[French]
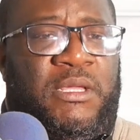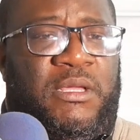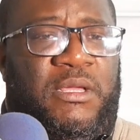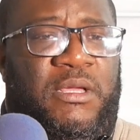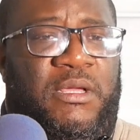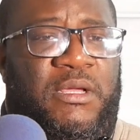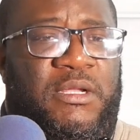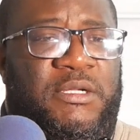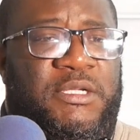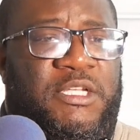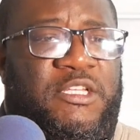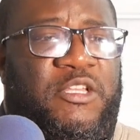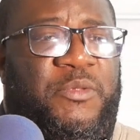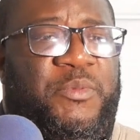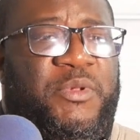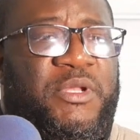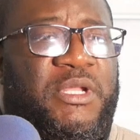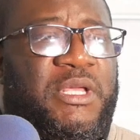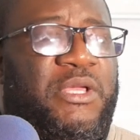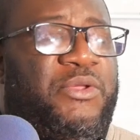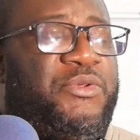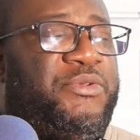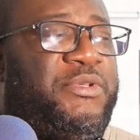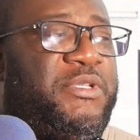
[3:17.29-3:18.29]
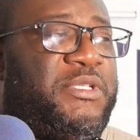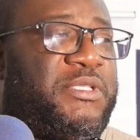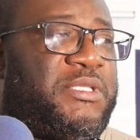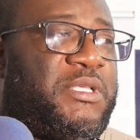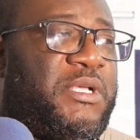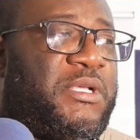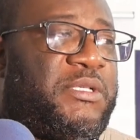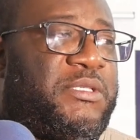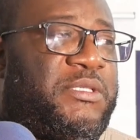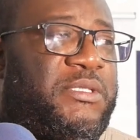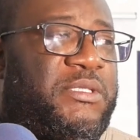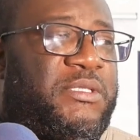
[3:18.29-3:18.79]
en déterminant une
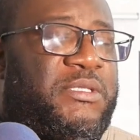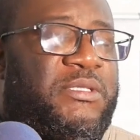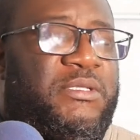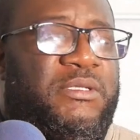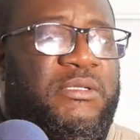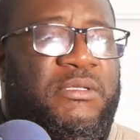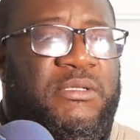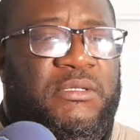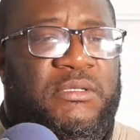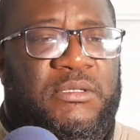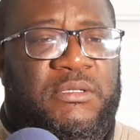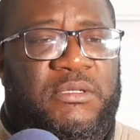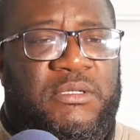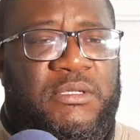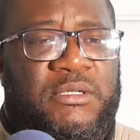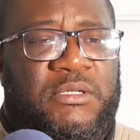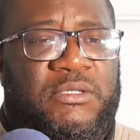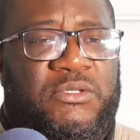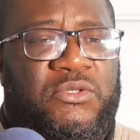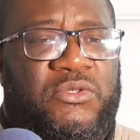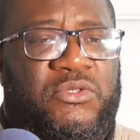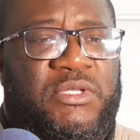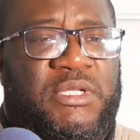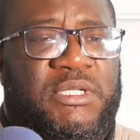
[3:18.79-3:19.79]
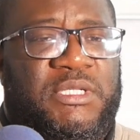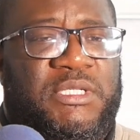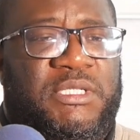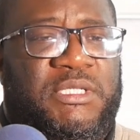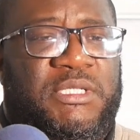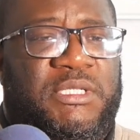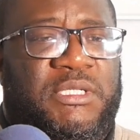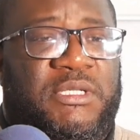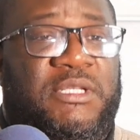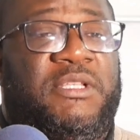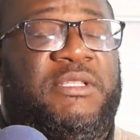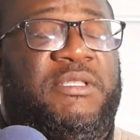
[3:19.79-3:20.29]
distance de,
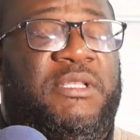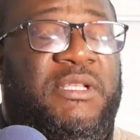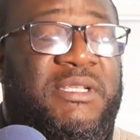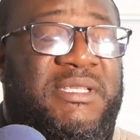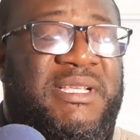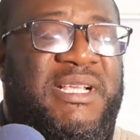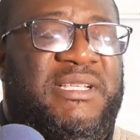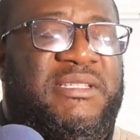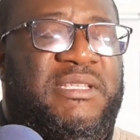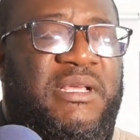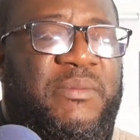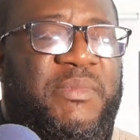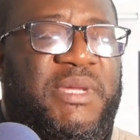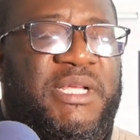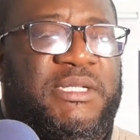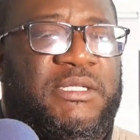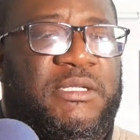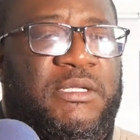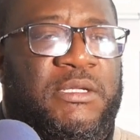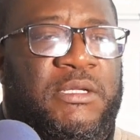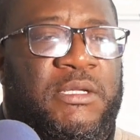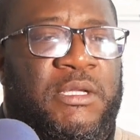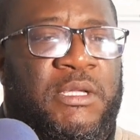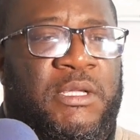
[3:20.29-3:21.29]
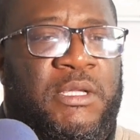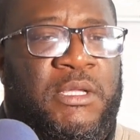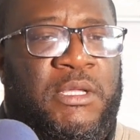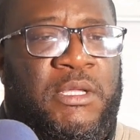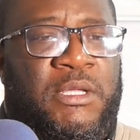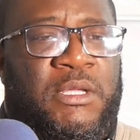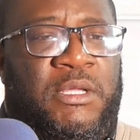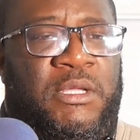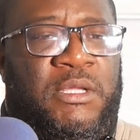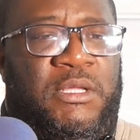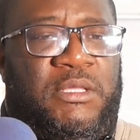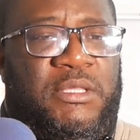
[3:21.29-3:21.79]
de 500 mètres
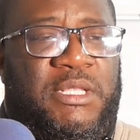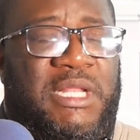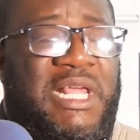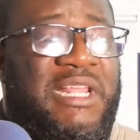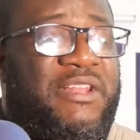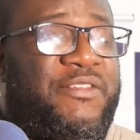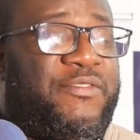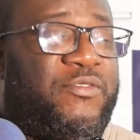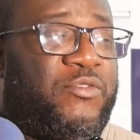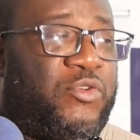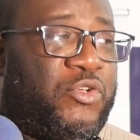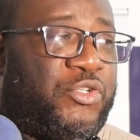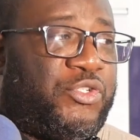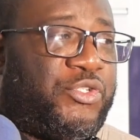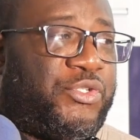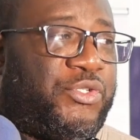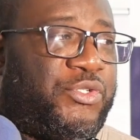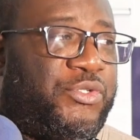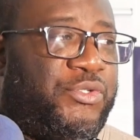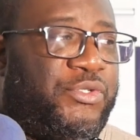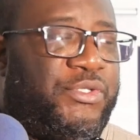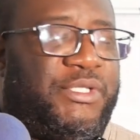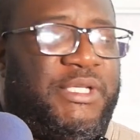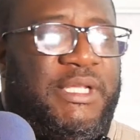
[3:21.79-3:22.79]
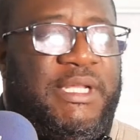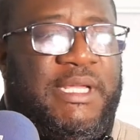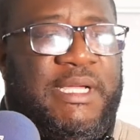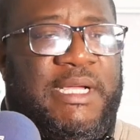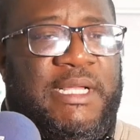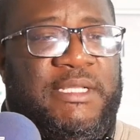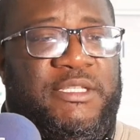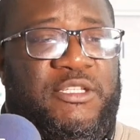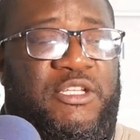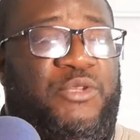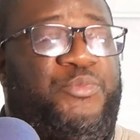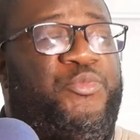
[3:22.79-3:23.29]
de la rive gauche du
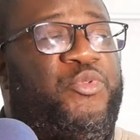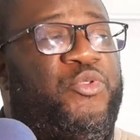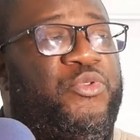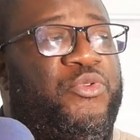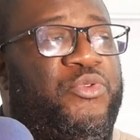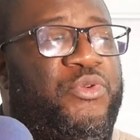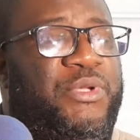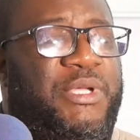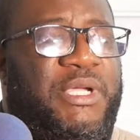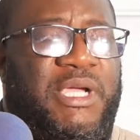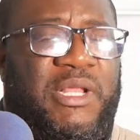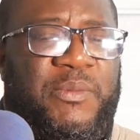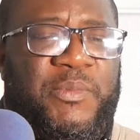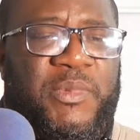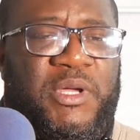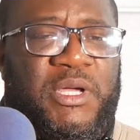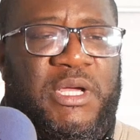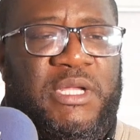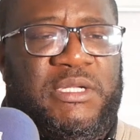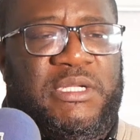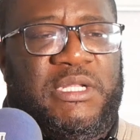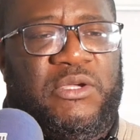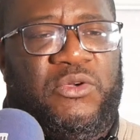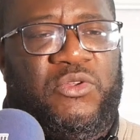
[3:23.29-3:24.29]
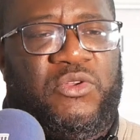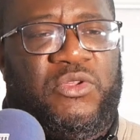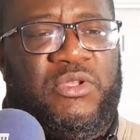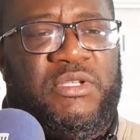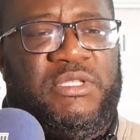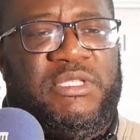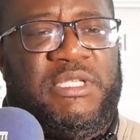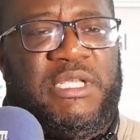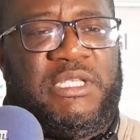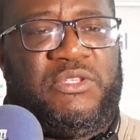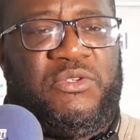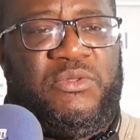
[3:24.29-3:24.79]
Sénégal, c'était pour nous également, en tant
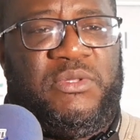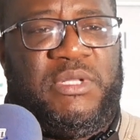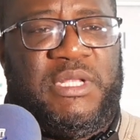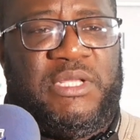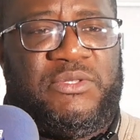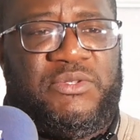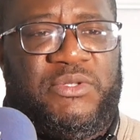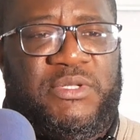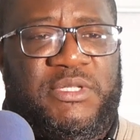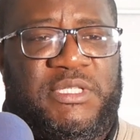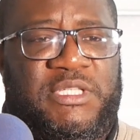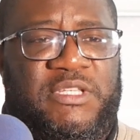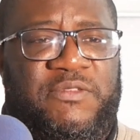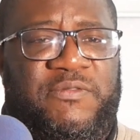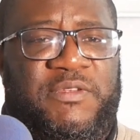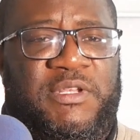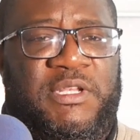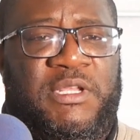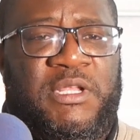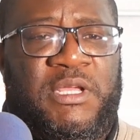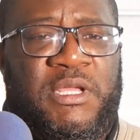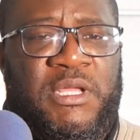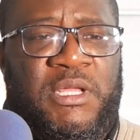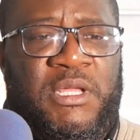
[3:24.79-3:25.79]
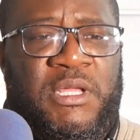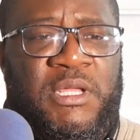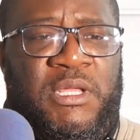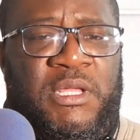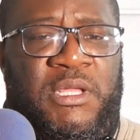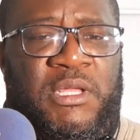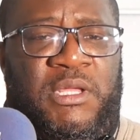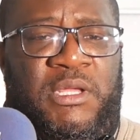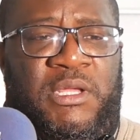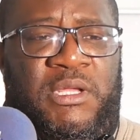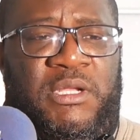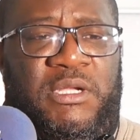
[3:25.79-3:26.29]
qu'organisation de la société civile,
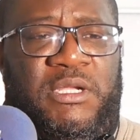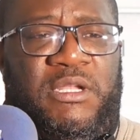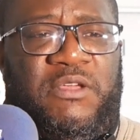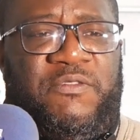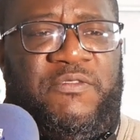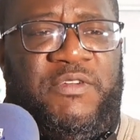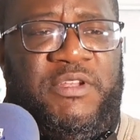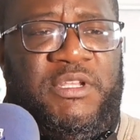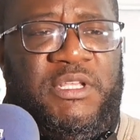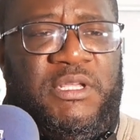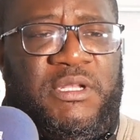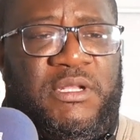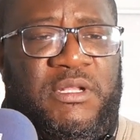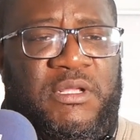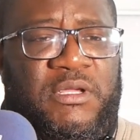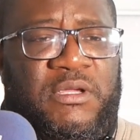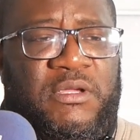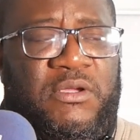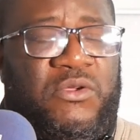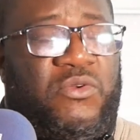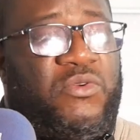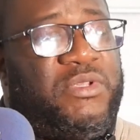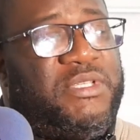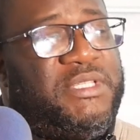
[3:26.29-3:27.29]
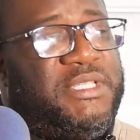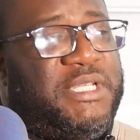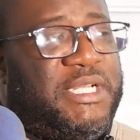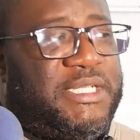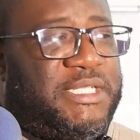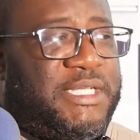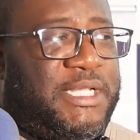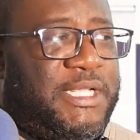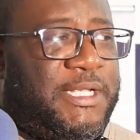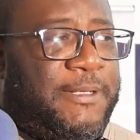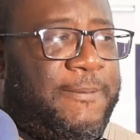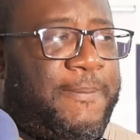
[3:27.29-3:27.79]
de venir euh,
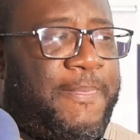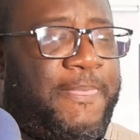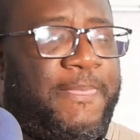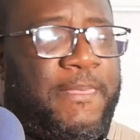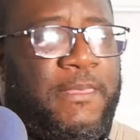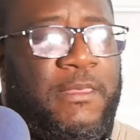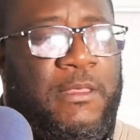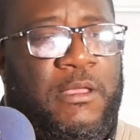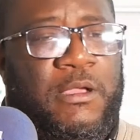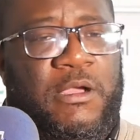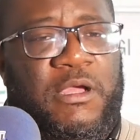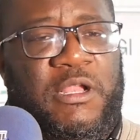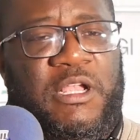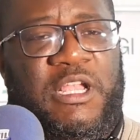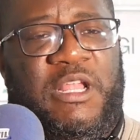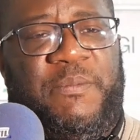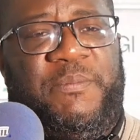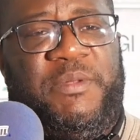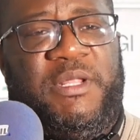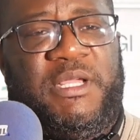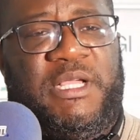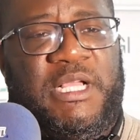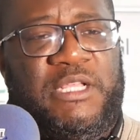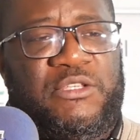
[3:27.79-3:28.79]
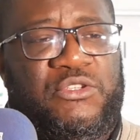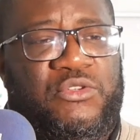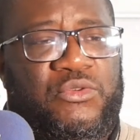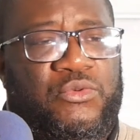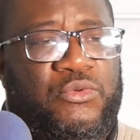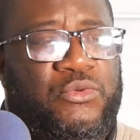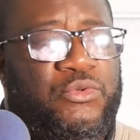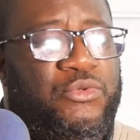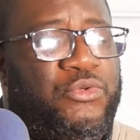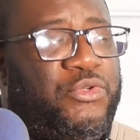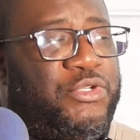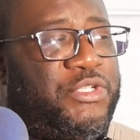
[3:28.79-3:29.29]
constater euh, l'application
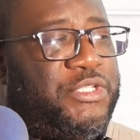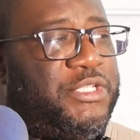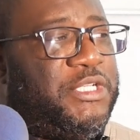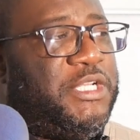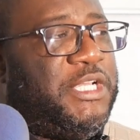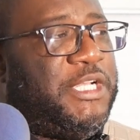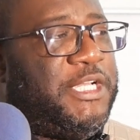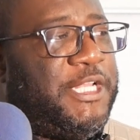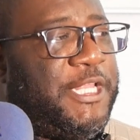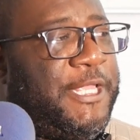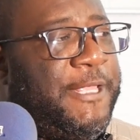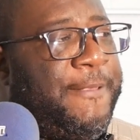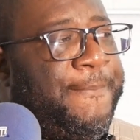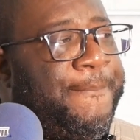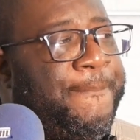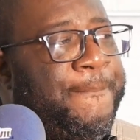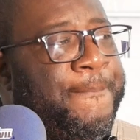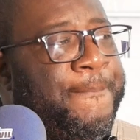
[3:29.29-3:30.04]
ou non de ce décret.